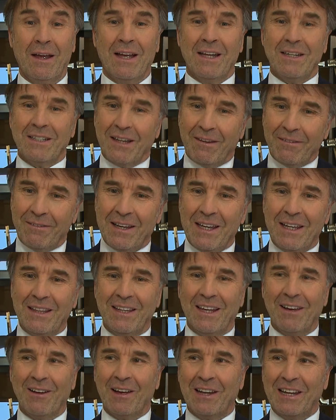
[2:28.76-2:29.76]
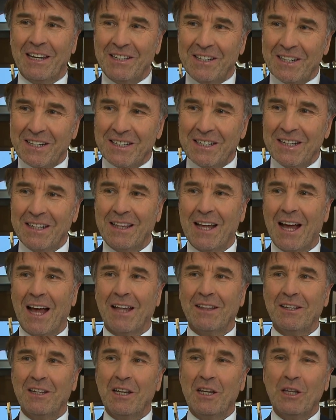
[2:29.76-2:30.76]
se avete
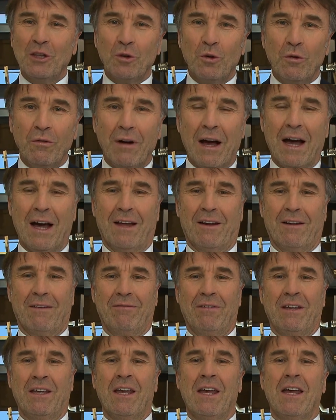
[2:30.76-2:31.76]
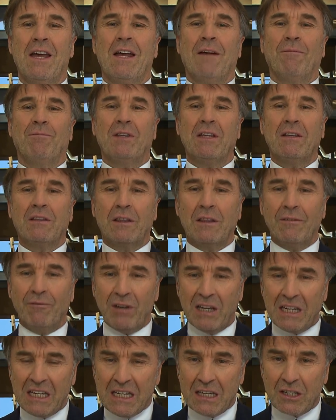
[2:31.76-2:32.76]
necessità di ritrovarvi, di
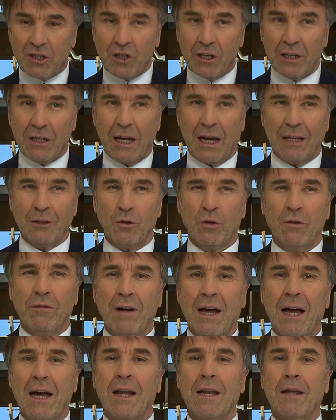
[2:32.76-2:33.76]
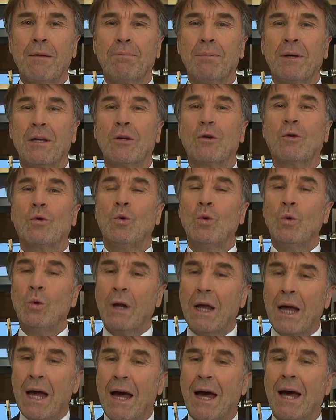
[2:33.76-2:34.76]
venirci a trovare per
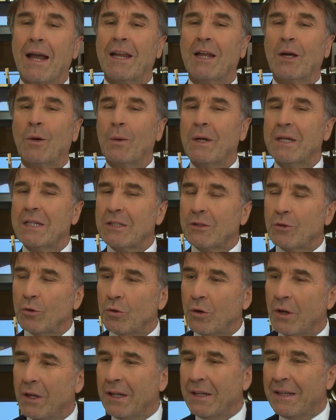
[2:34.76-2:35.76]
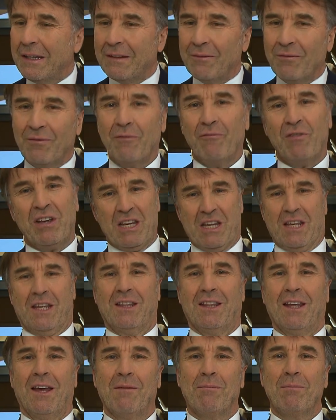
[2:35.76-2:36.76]
curare questo,
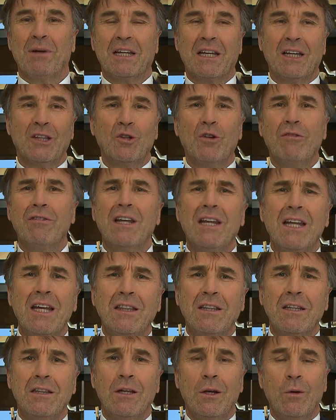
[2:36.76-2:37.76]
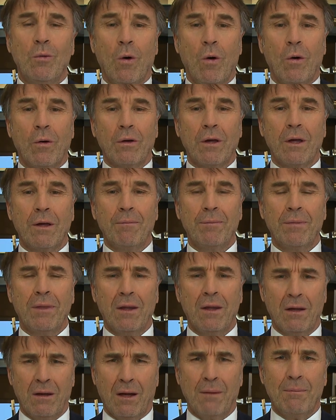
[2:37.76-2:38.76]
venite, perché troverete dei luoghi
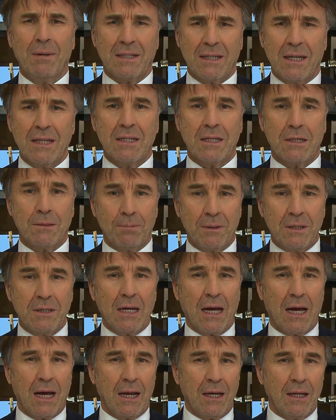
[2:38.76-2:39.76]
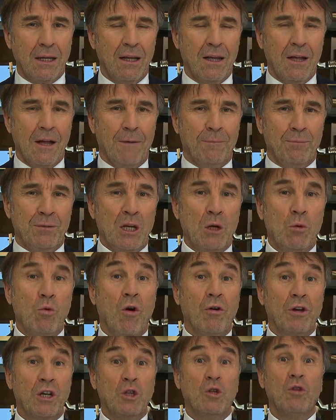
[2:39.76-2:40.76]
abbastanza speciali, dei
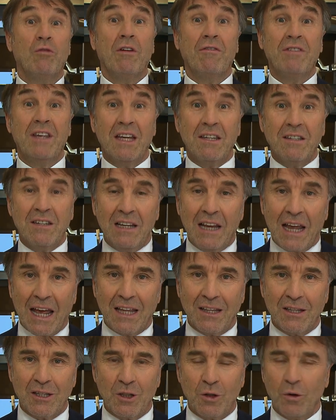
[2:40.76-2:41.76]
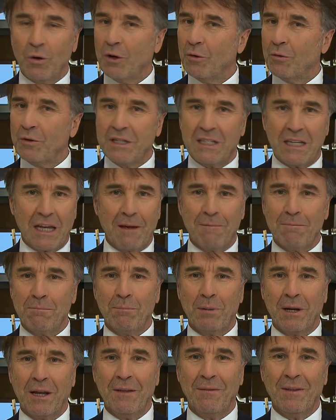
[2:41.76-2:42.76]
luoghi dove vi è silenzio e non
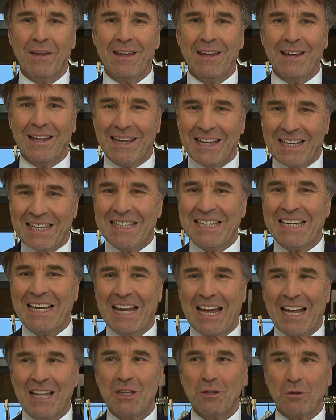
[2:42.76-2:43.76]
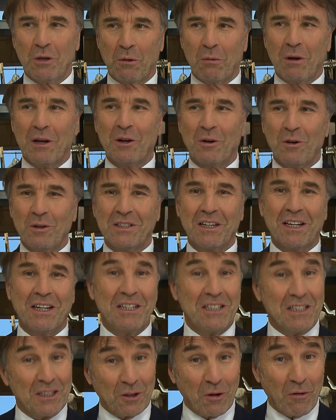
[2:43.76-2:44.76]
sempre il silenzio è qualcosa
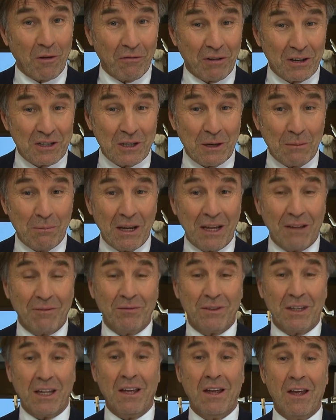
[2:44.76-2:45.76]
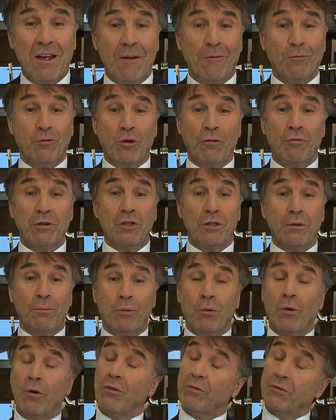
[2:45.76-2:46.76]
che si trova facilmente, dove si
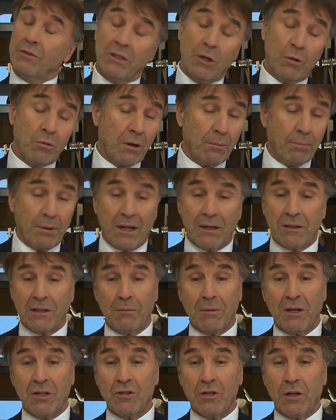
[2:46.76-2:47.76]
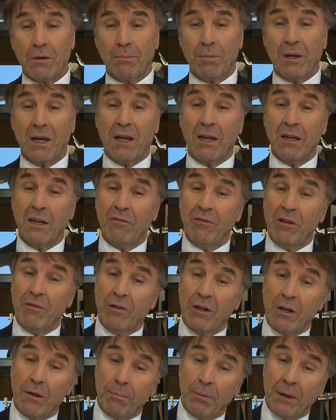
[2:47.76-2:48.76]
può da una parte mangiare bene,
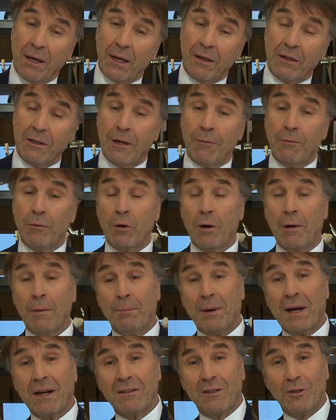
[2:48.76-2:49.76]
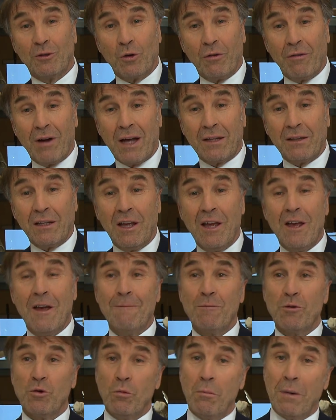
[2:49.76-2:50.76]
vivere bene, da una parte trovate
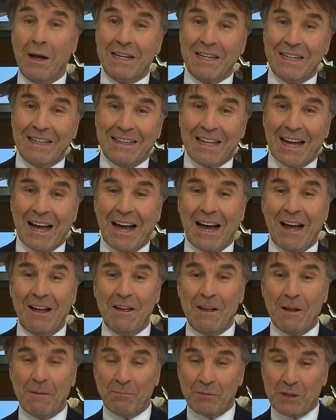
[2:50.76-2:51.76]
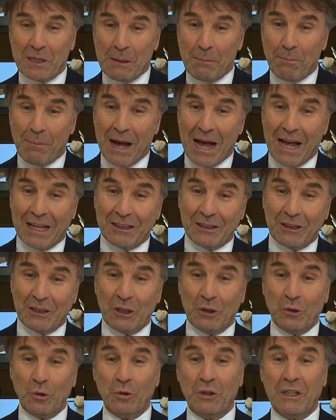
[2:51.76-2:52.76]
umanità,
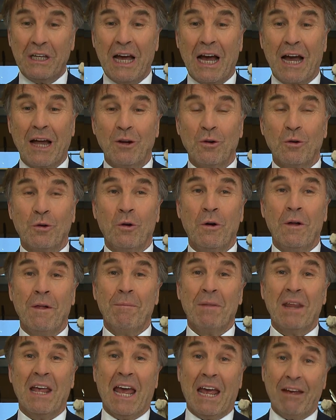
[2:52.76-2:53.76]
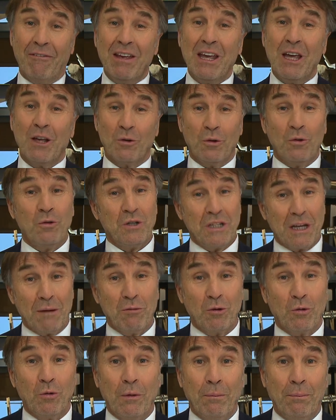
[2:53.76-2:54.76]
dibattito, dialogo. È vero, noi
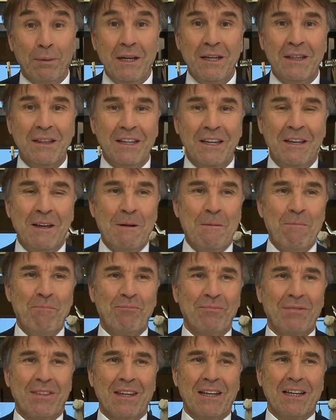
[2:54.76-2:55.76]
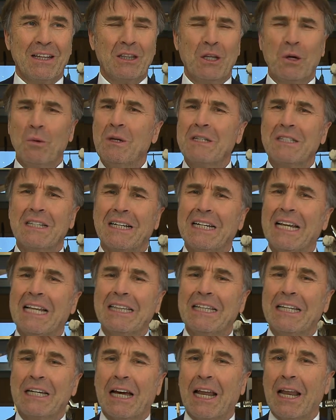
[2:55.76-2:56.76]
siamo colpiti da questa
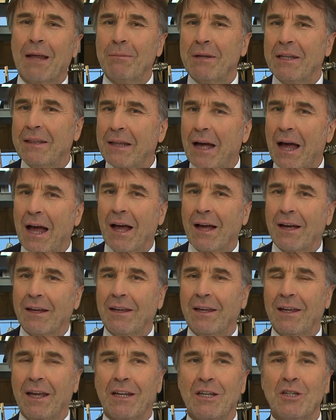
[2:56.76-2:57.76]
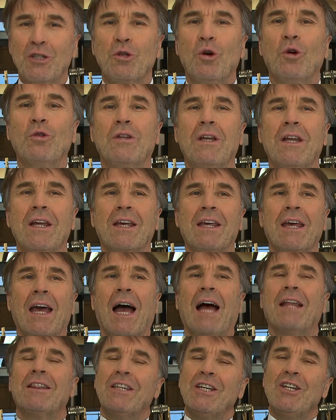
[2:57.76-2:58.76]
grande calamità che Aristotele, che,
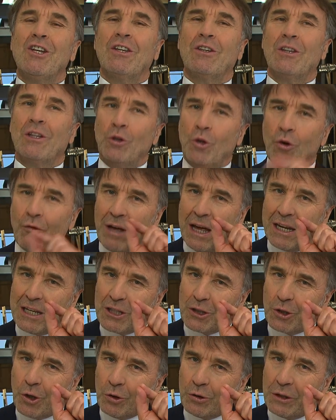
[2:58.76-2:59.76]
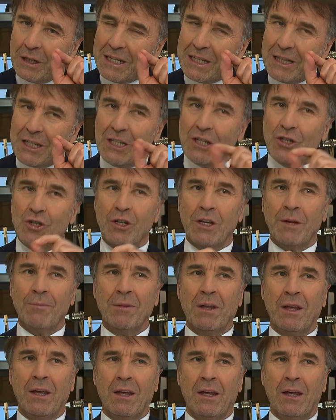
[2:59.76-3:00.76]
di, dove Aristotele dice
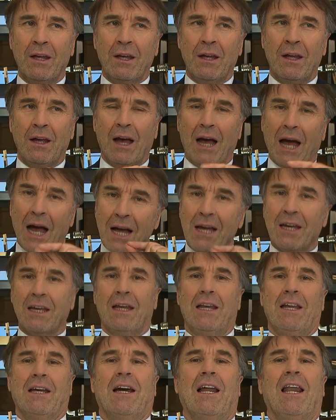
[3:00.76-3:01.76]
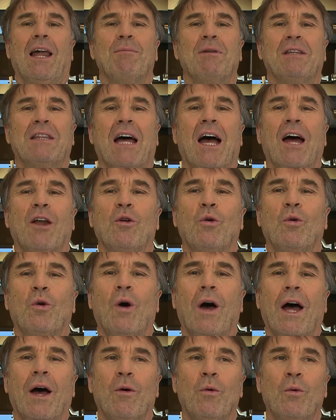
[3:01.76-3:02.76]
anche le calamità hanno
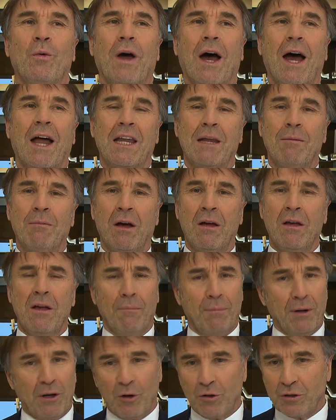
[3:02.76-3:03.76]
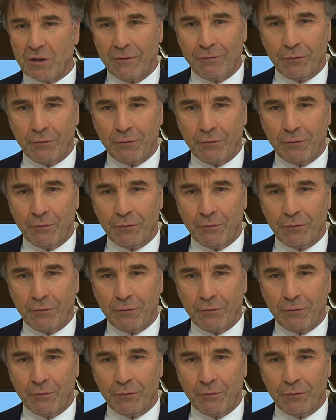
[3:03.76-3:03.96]
un'anima. Per nostra